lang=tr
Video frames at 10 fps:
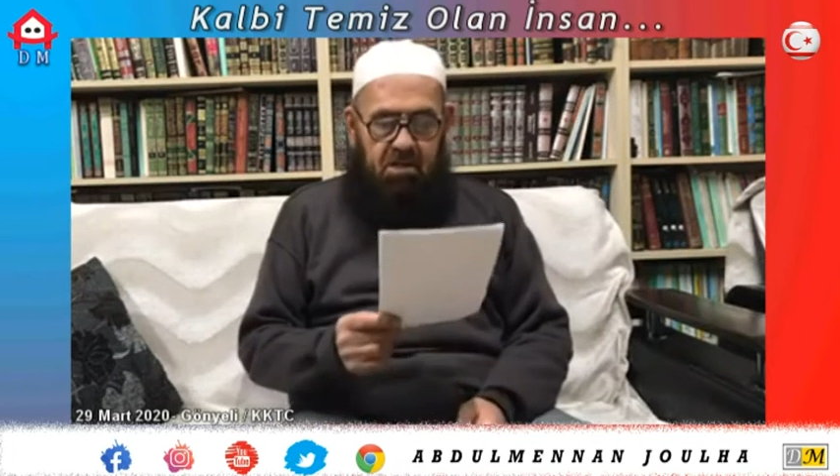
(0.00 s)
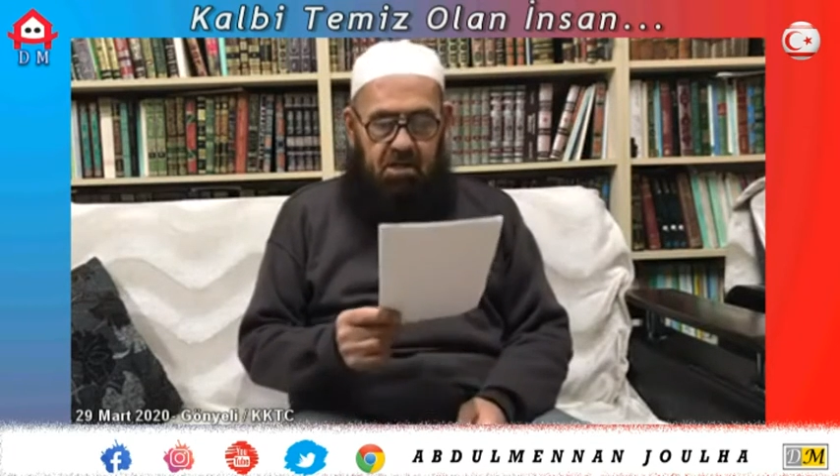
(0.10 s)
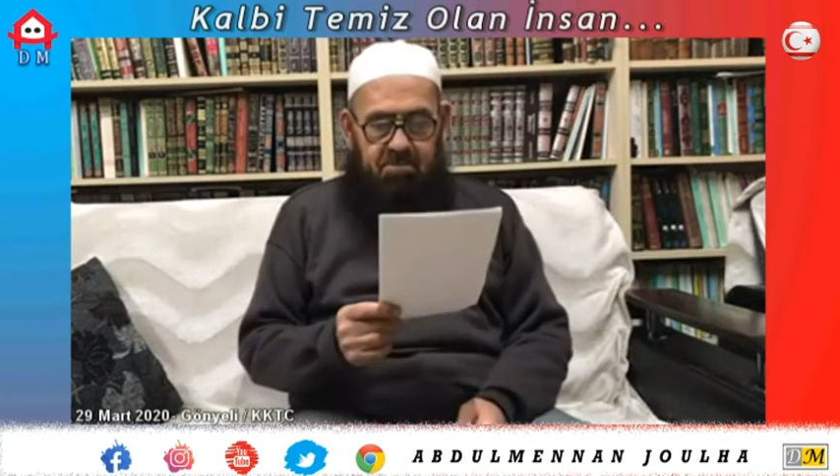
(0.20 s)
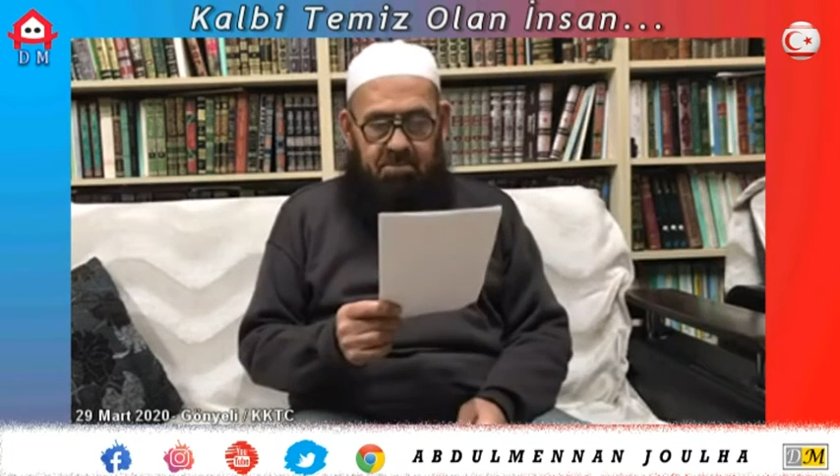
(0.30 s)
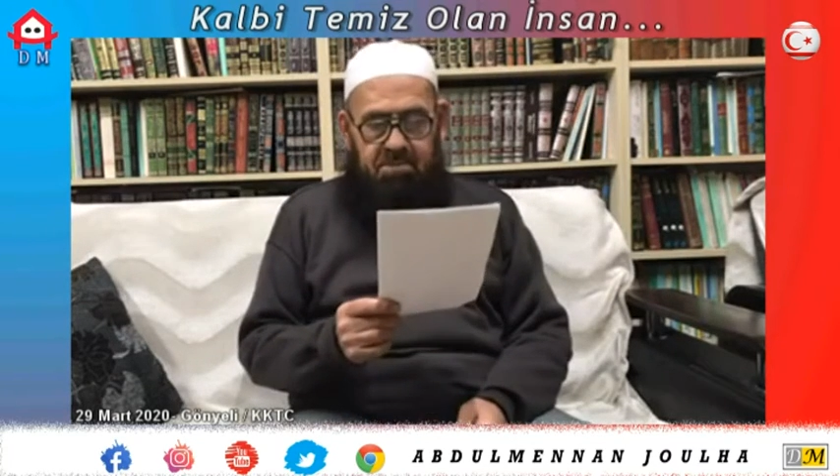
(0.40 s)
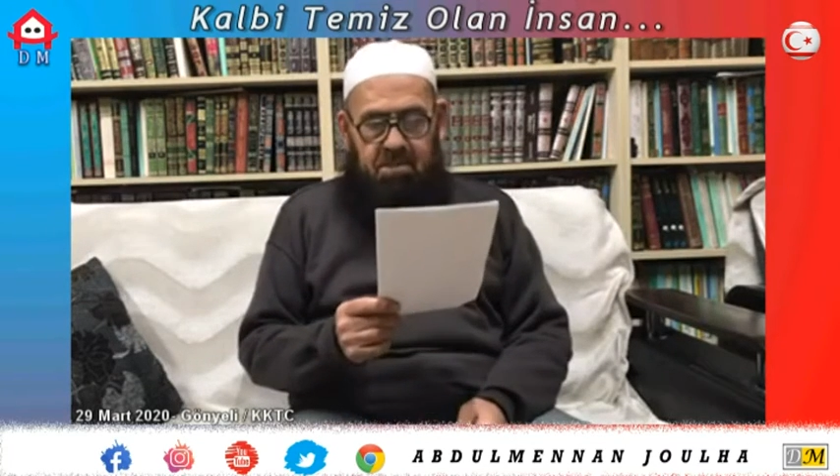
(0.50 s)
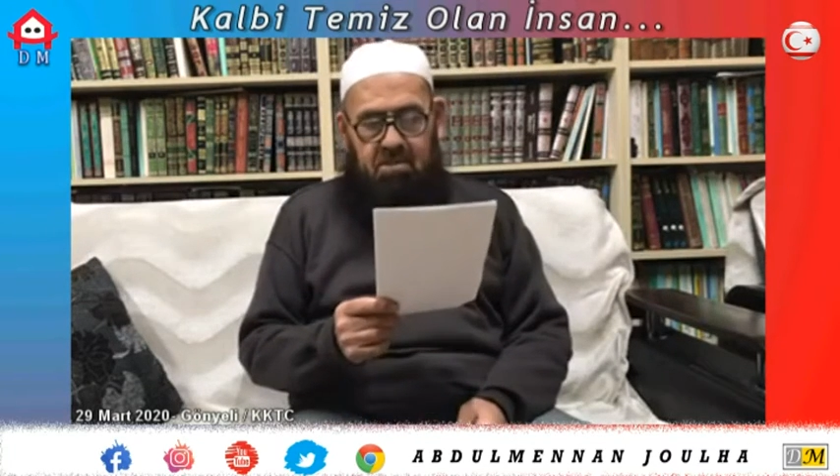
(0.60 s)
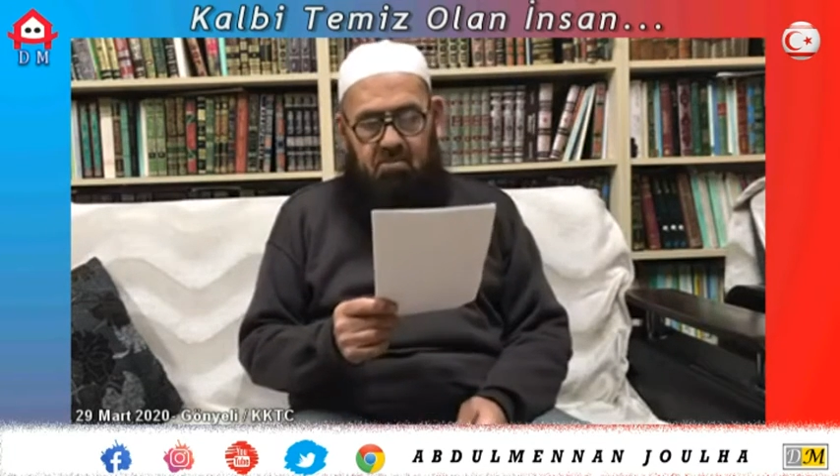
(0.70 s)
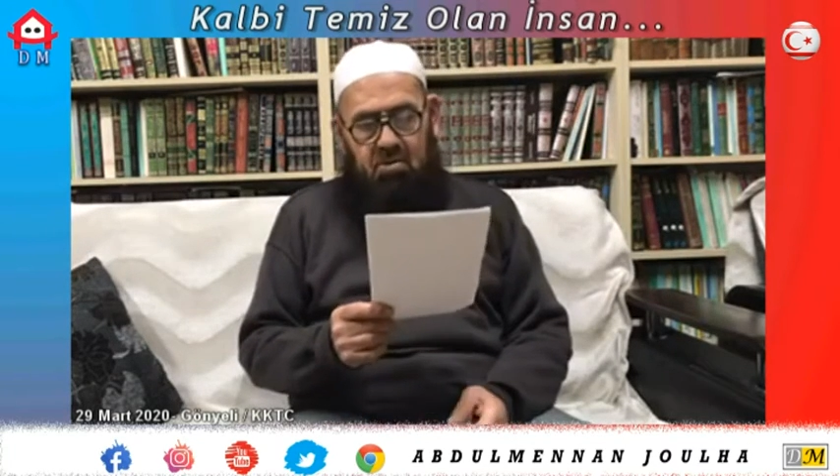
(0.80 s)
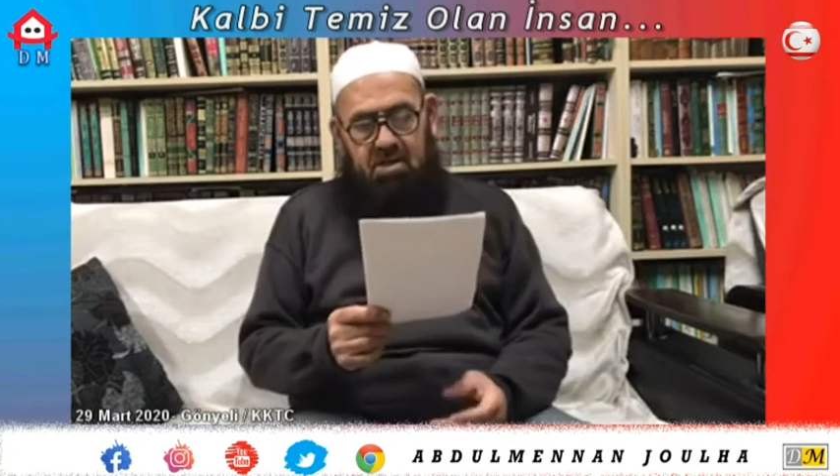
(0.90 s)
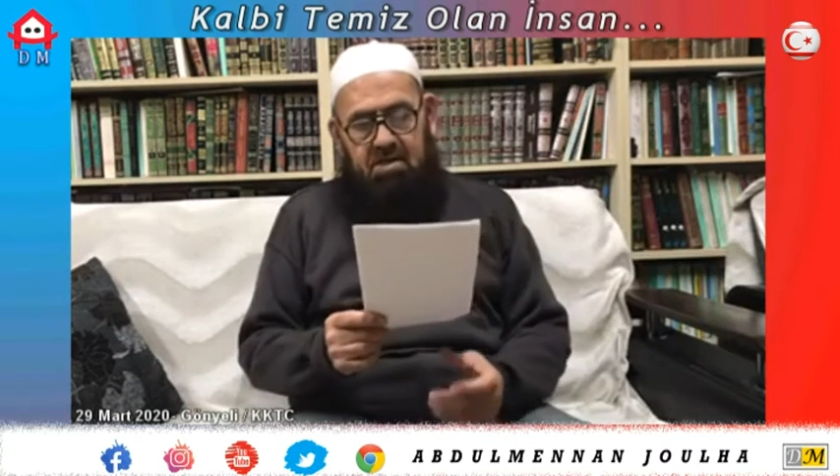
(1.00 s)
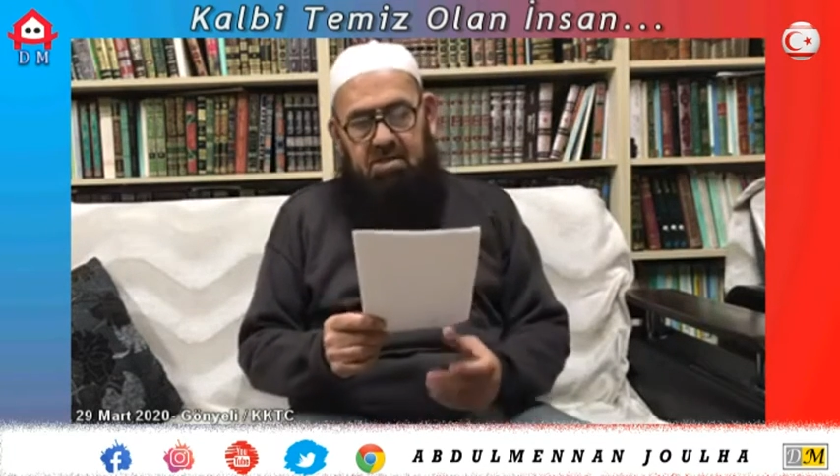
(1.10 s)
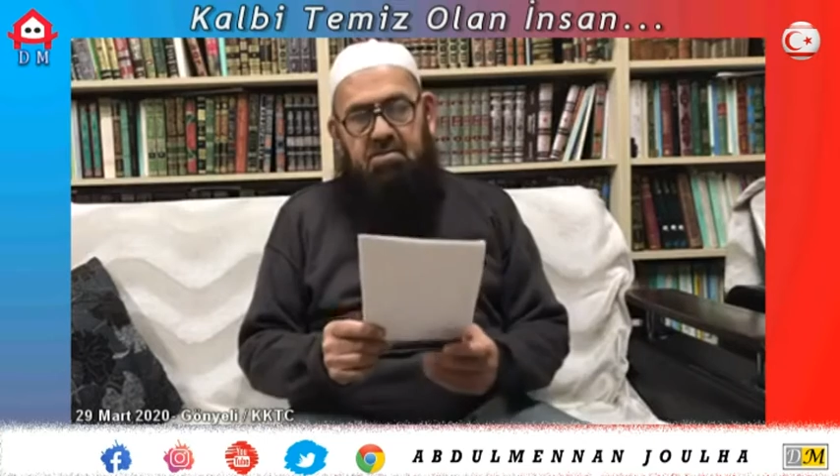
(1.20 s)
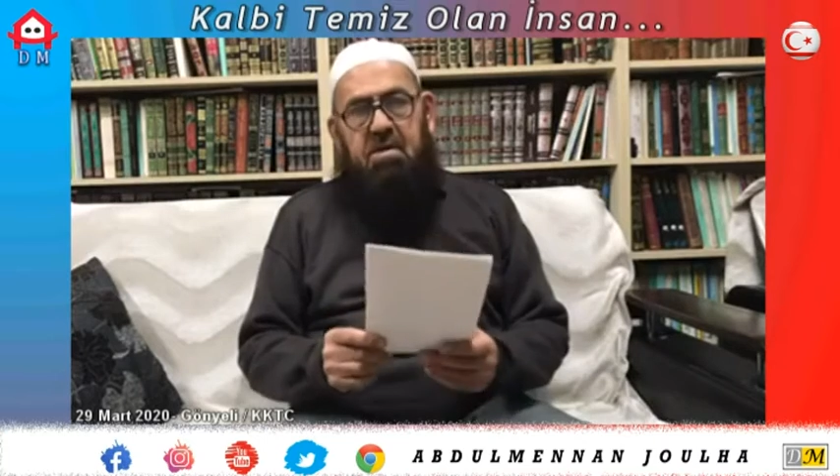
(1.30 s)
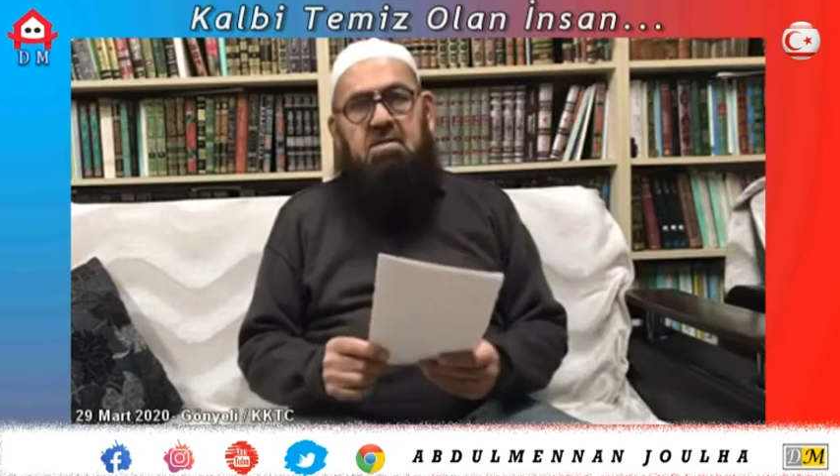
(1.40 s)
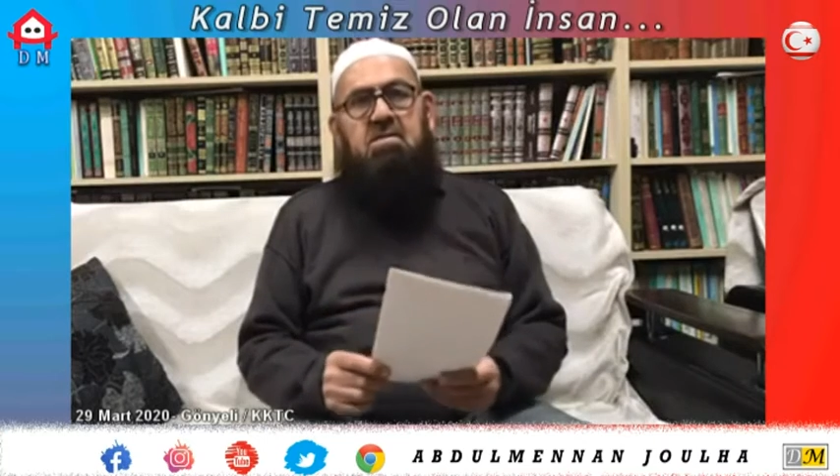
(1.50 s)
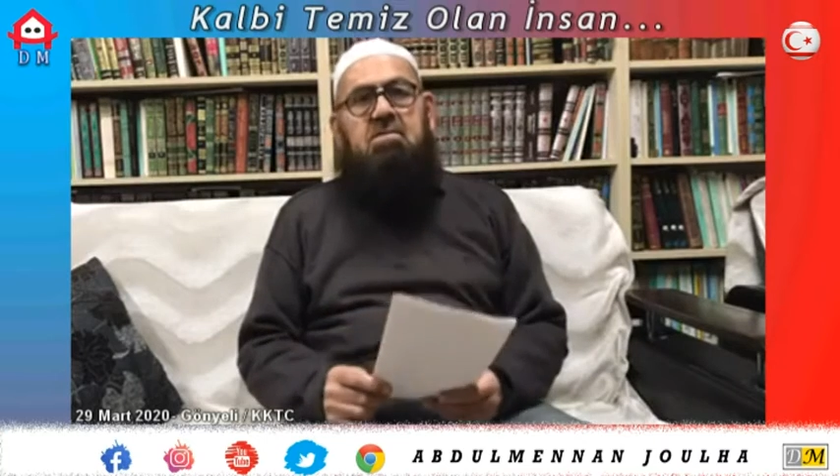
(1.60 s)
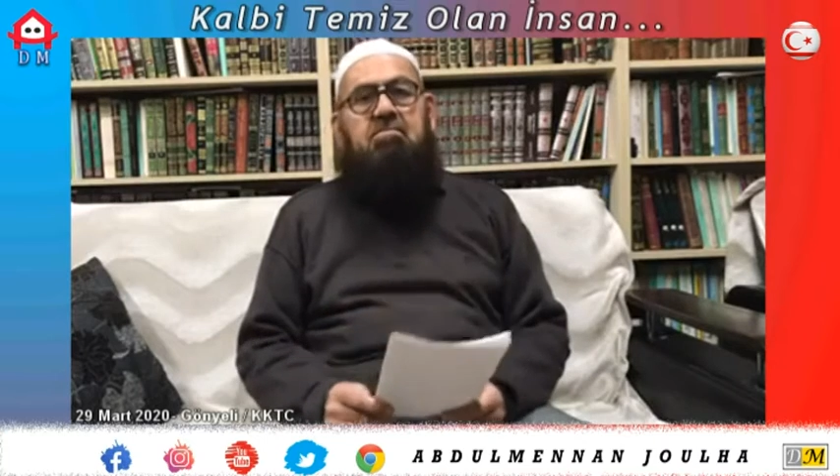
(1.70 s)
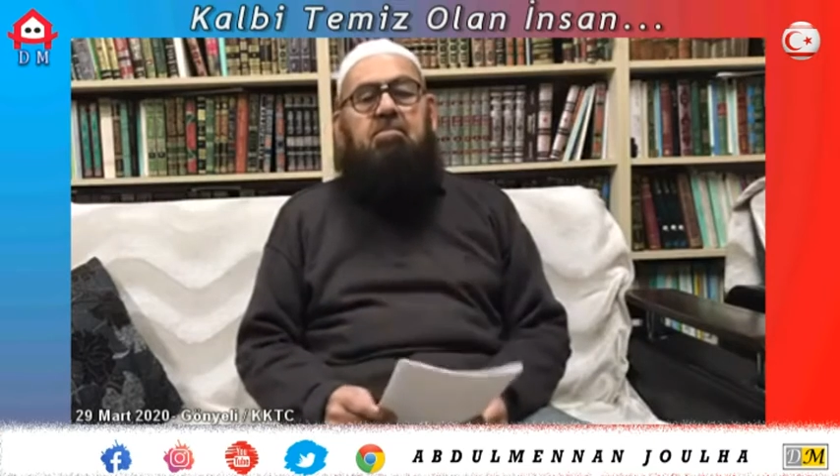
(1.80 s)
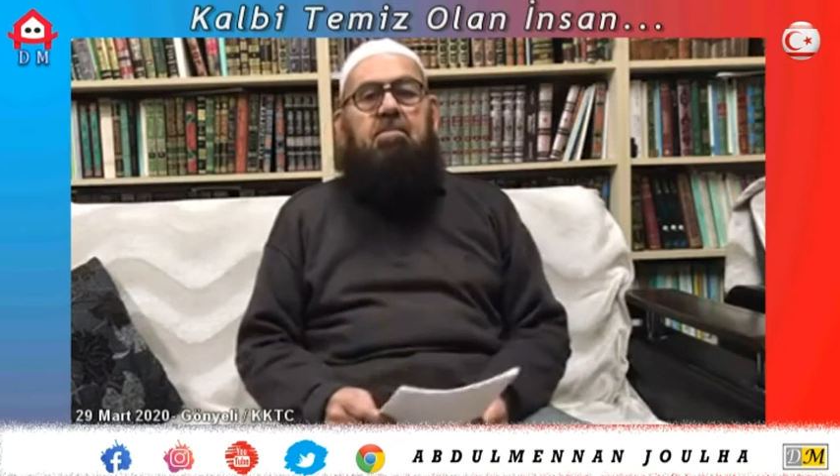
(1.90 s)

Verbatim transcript: Kalbi selim olan insanın